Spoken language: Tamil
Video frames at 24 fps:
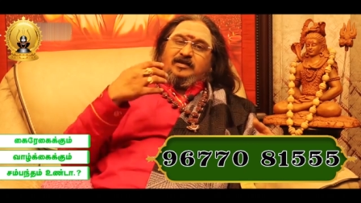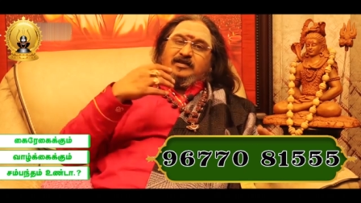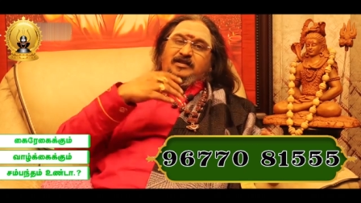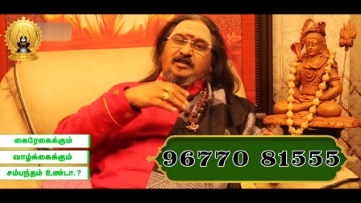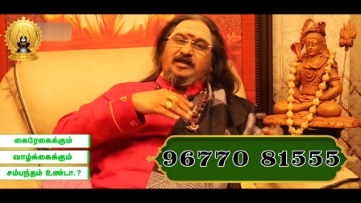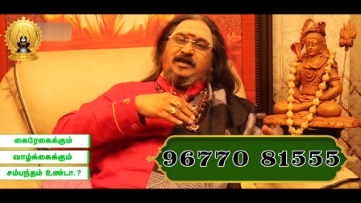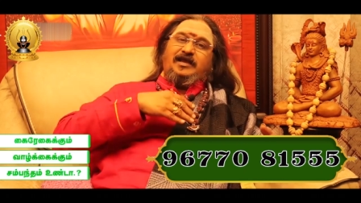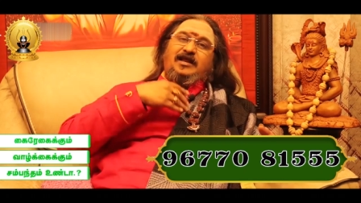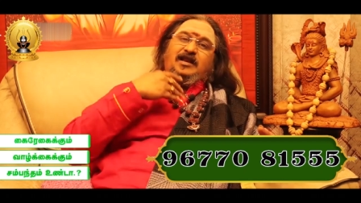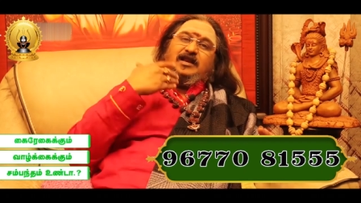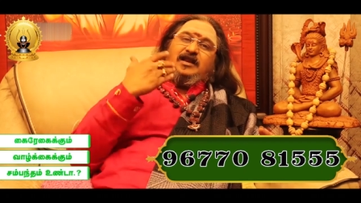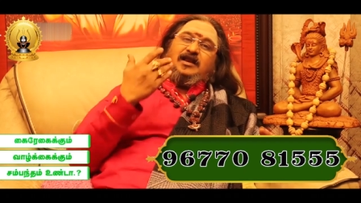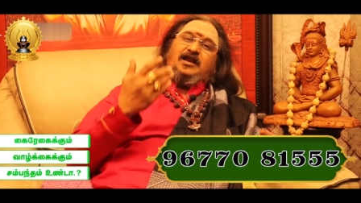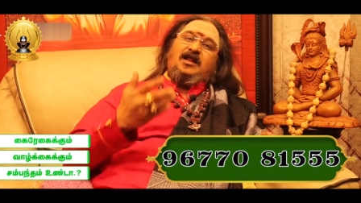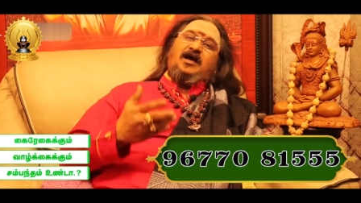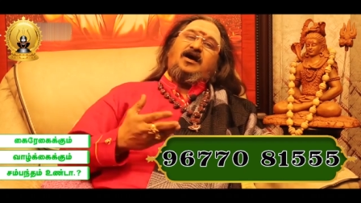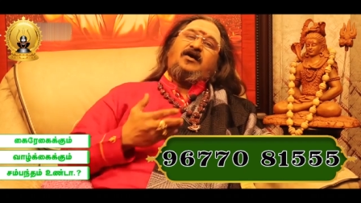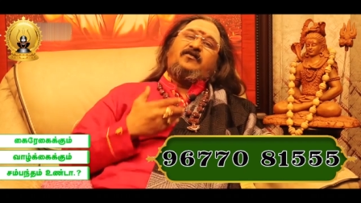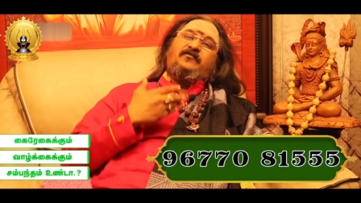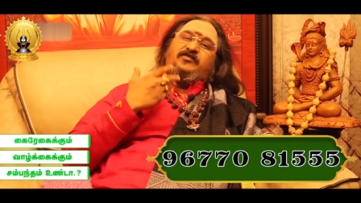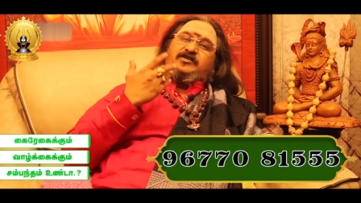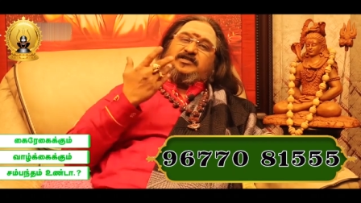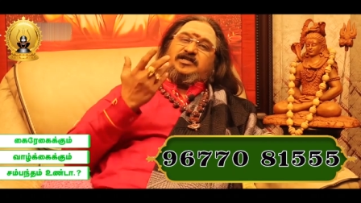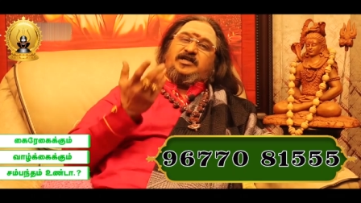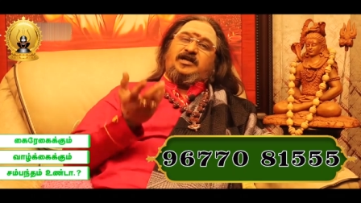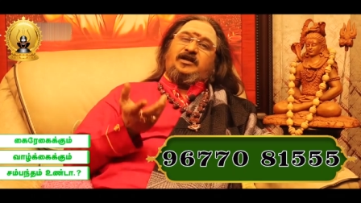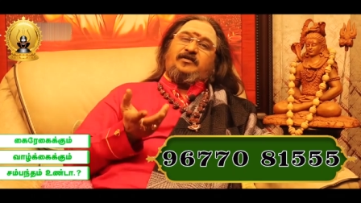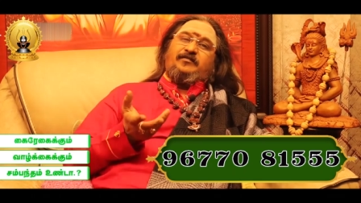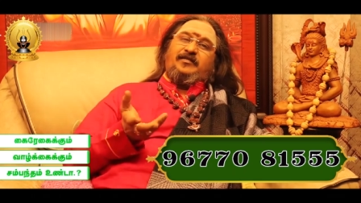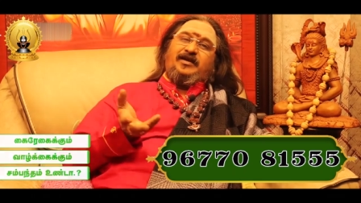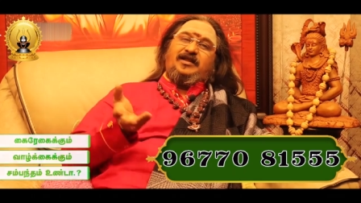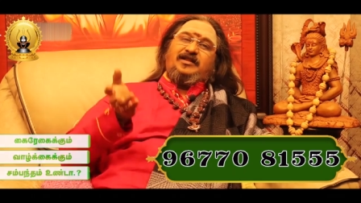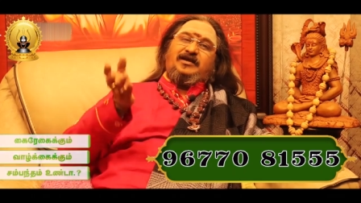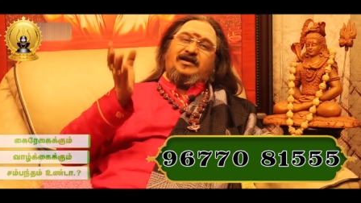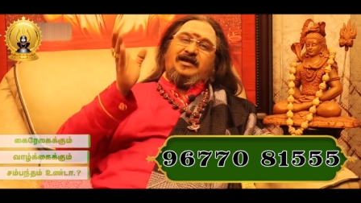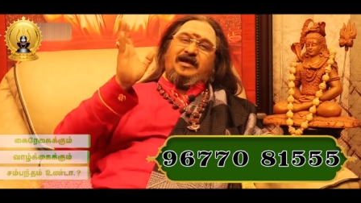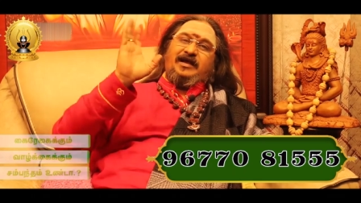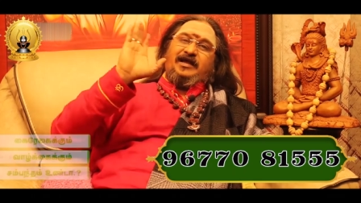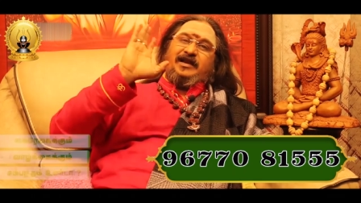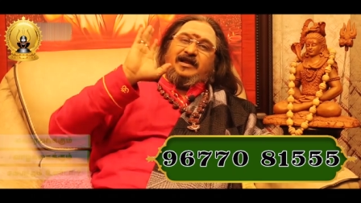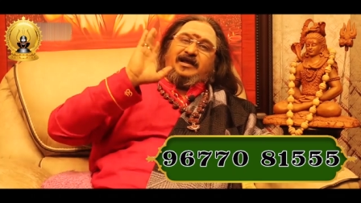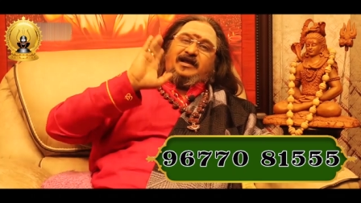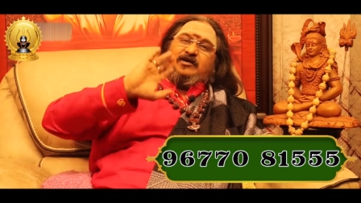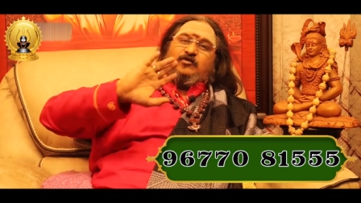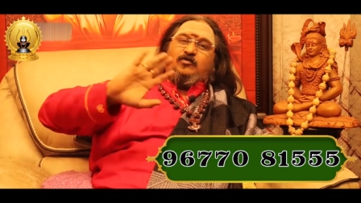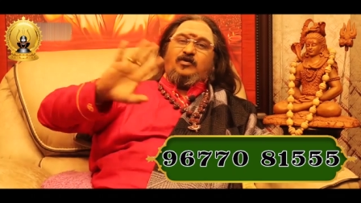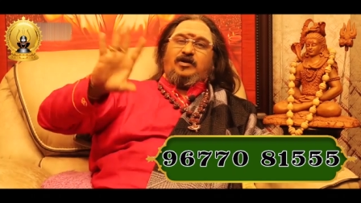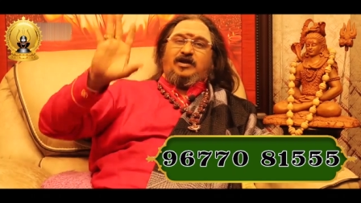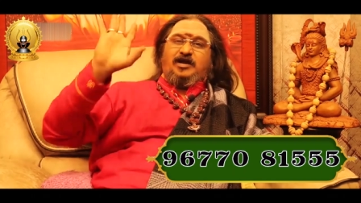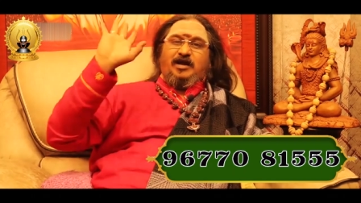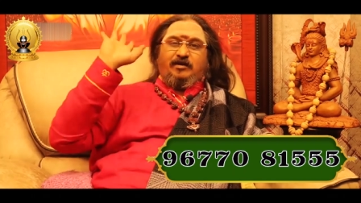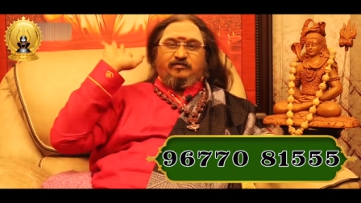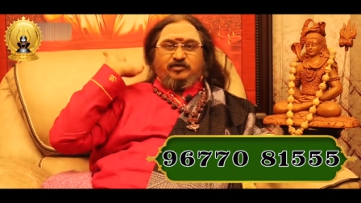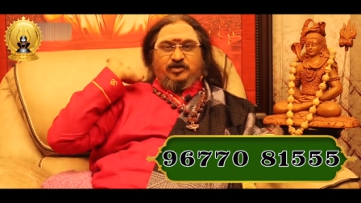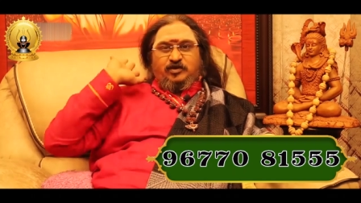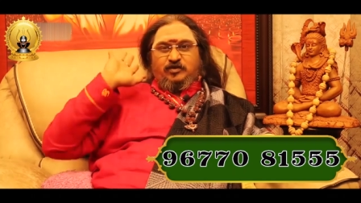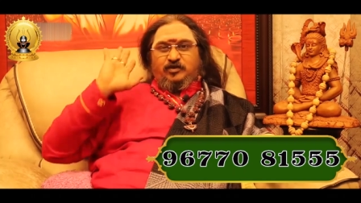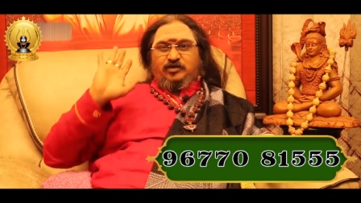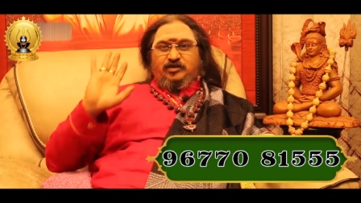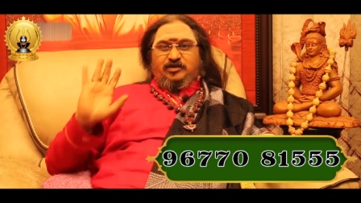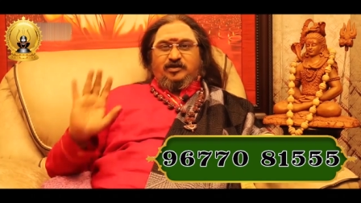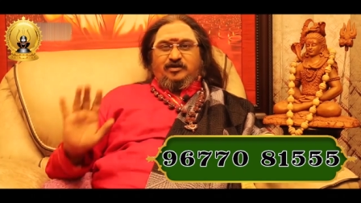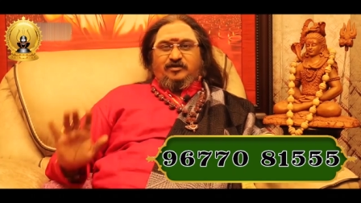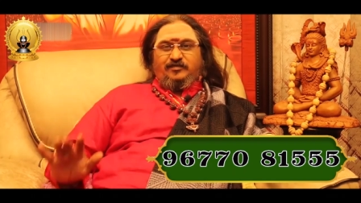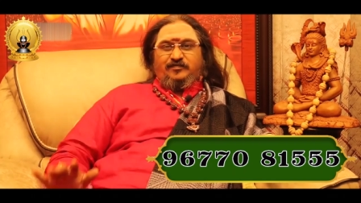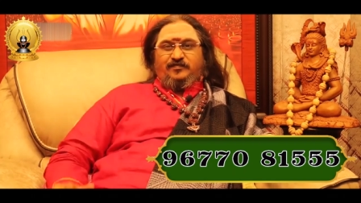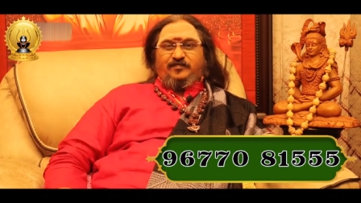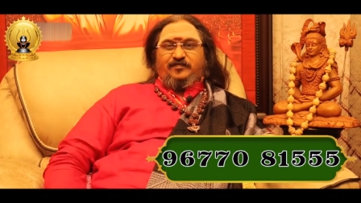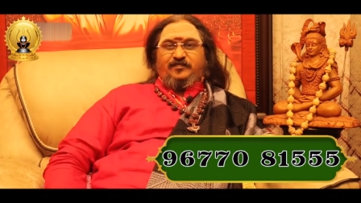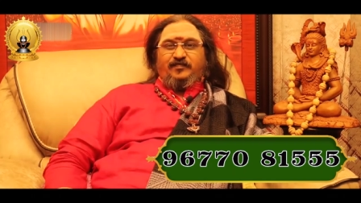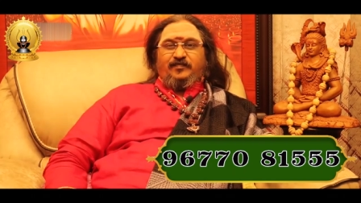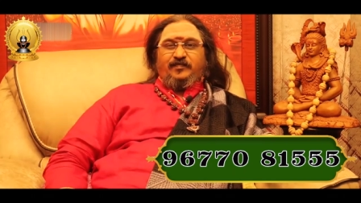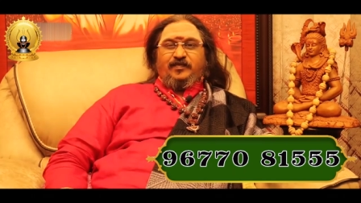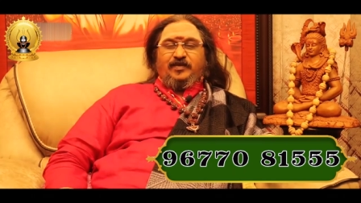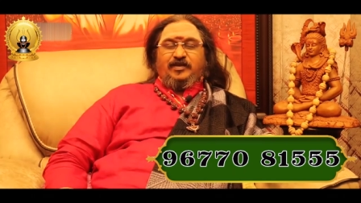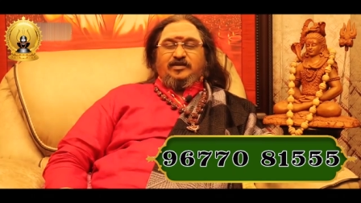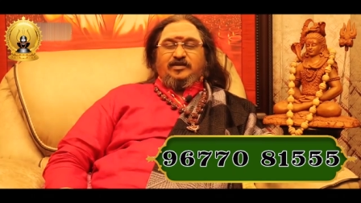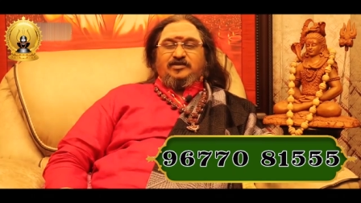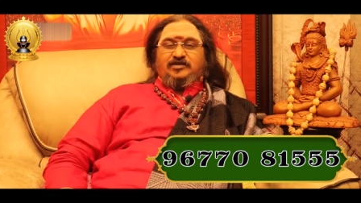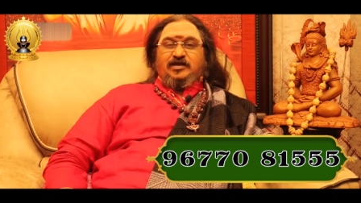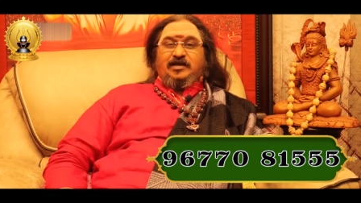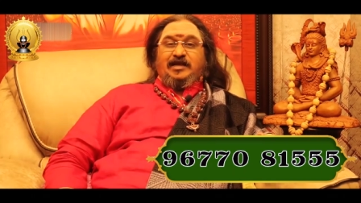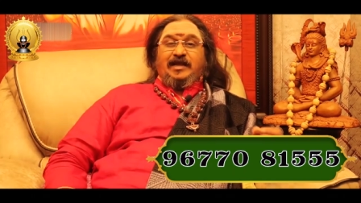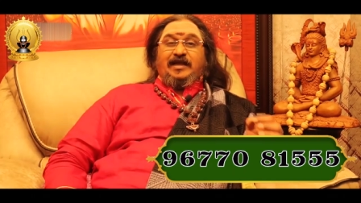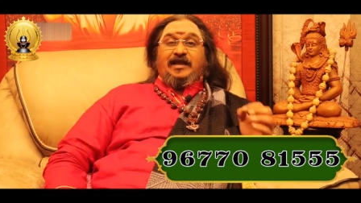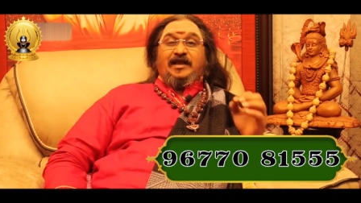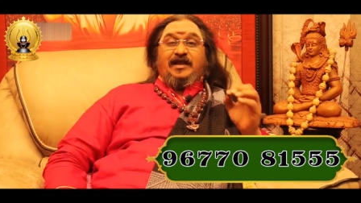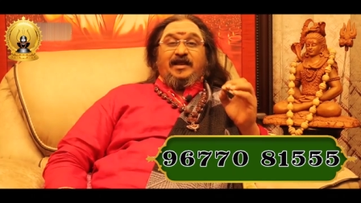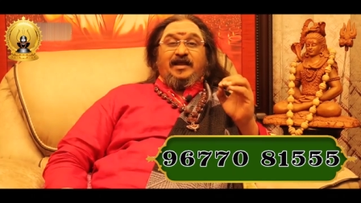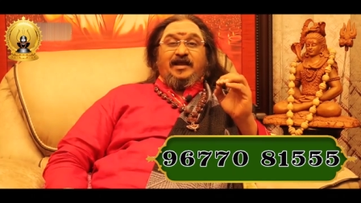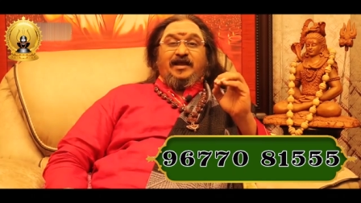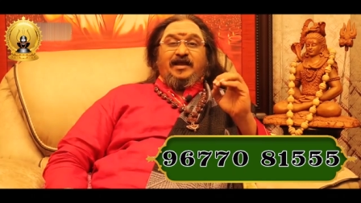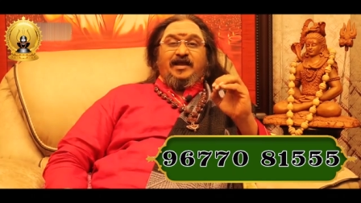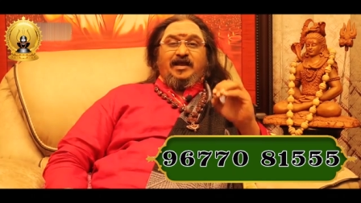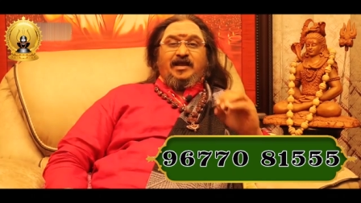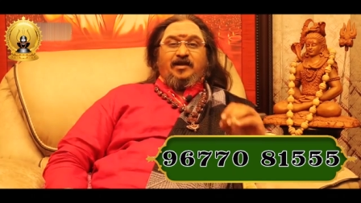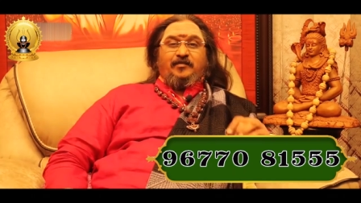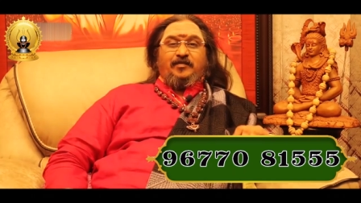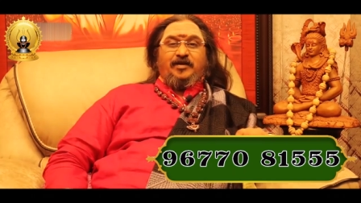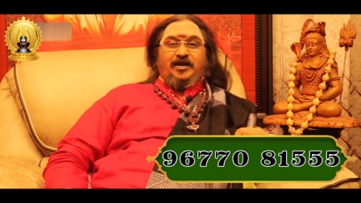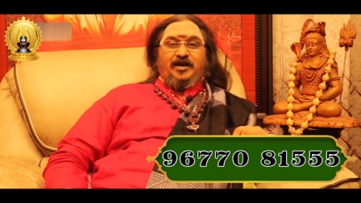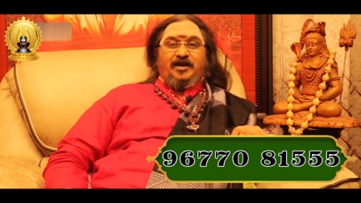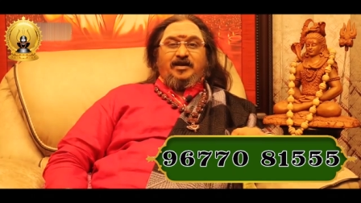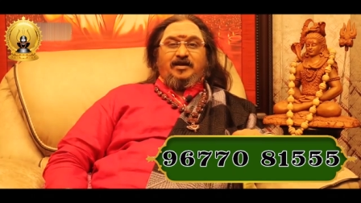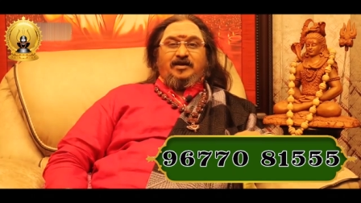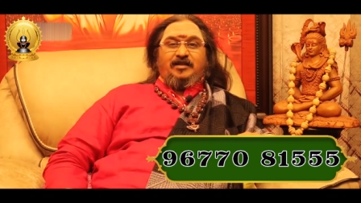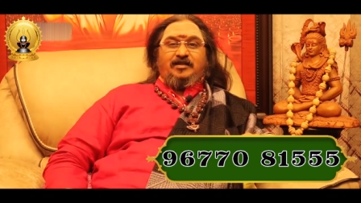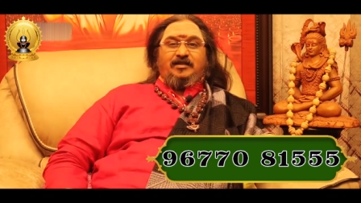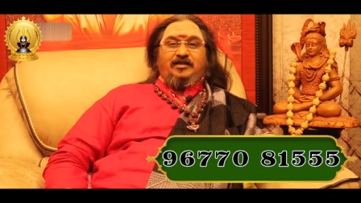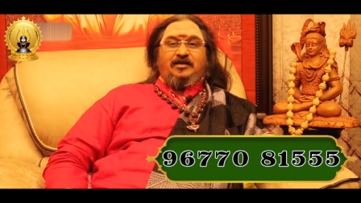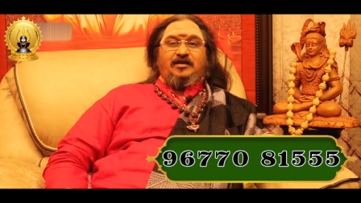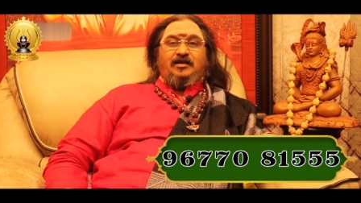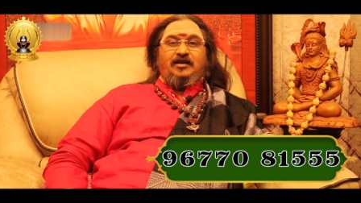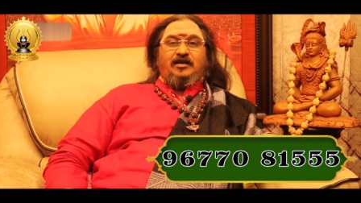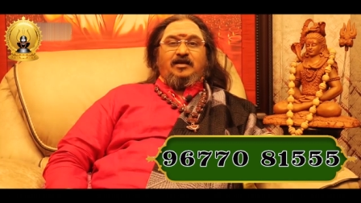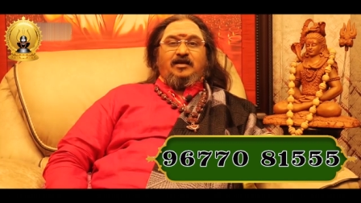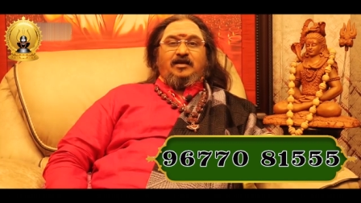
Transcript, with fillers: இந்த எல்லா விஷயமே இந்த கைரேகை உங்களுக்கு காமிச்சு கொடுத்துரும் ஸோ கைரேகை அப்படின்றது